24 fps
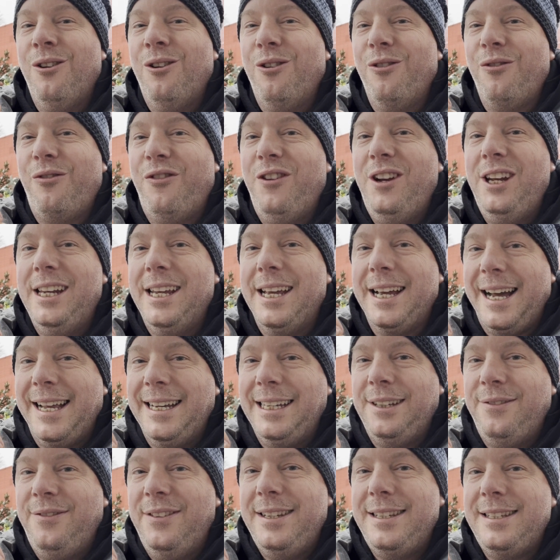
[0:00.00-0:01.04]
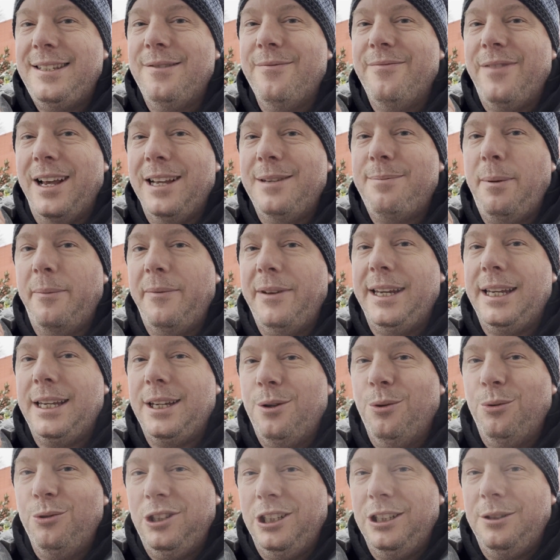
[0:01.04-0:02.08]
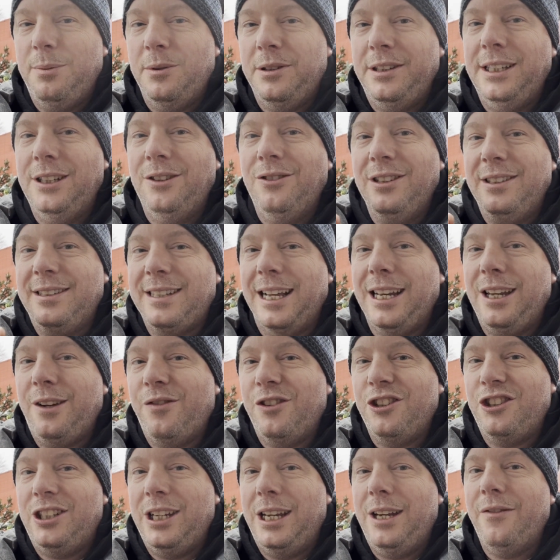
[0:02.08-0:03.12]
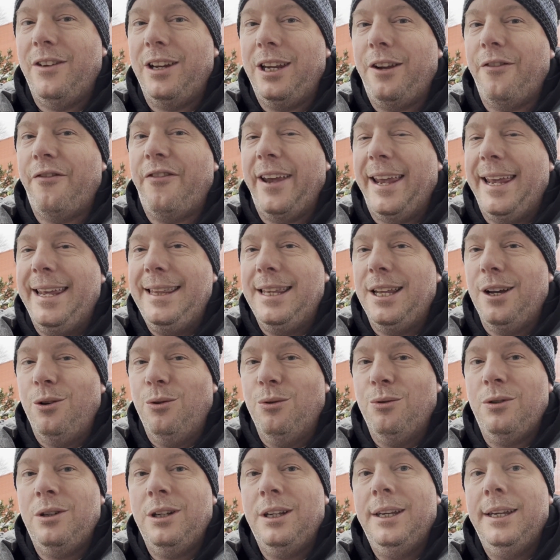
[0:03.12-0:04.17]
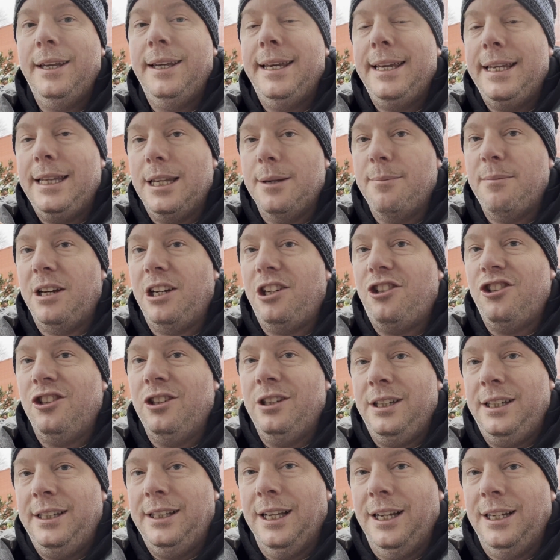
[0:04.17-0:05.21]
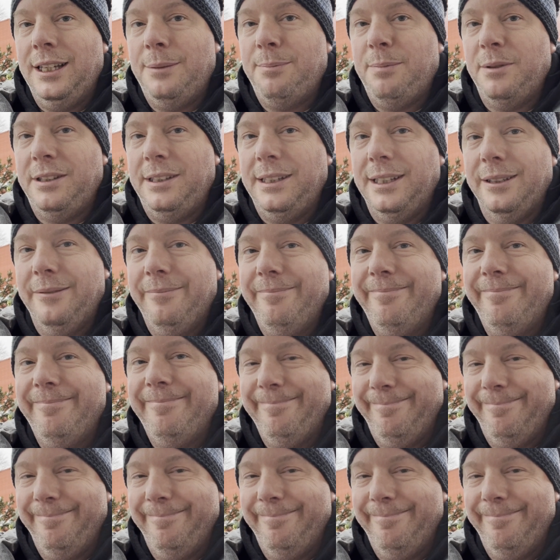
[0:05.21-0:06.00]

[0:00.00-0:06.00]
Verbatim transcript: Und viele ja gar nicht wissen, was bei meinen Coachings passiert und das gar nicht verstehen, welche Veränderungen in den Menschen innerlich passieren.